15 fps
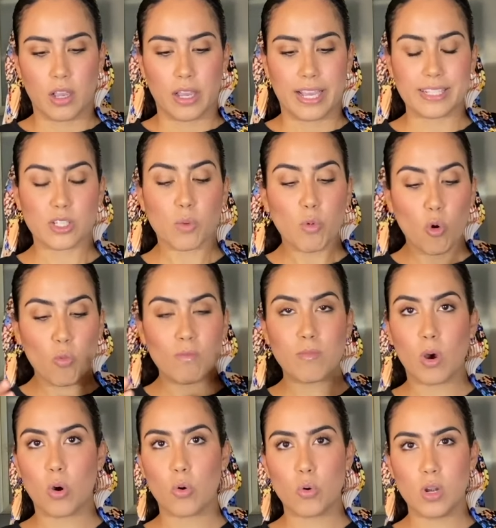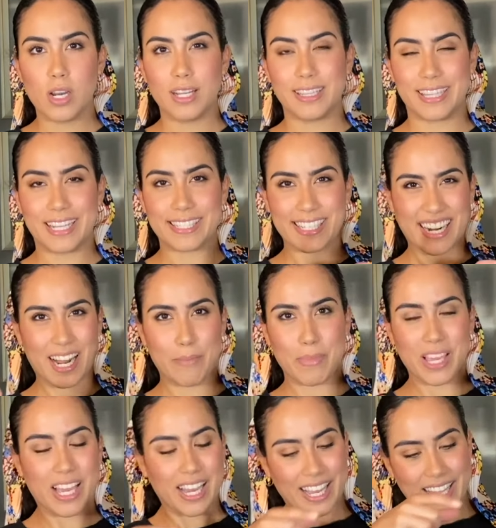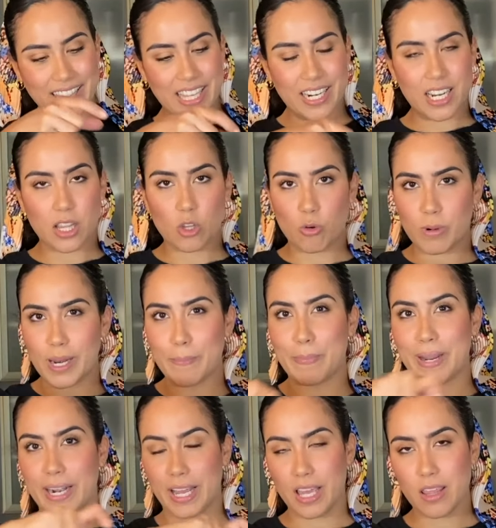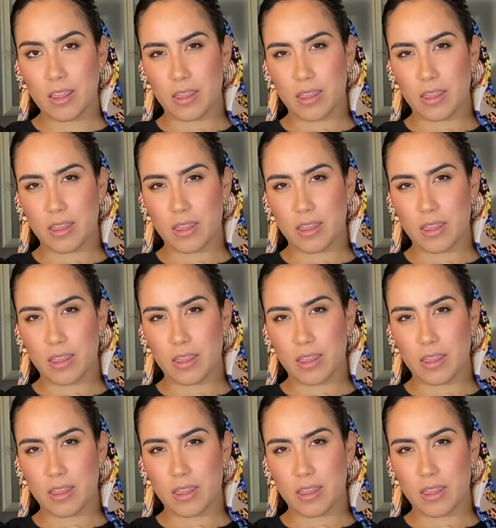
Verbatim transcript: Es como un bowl de cerámica que tiene doble pared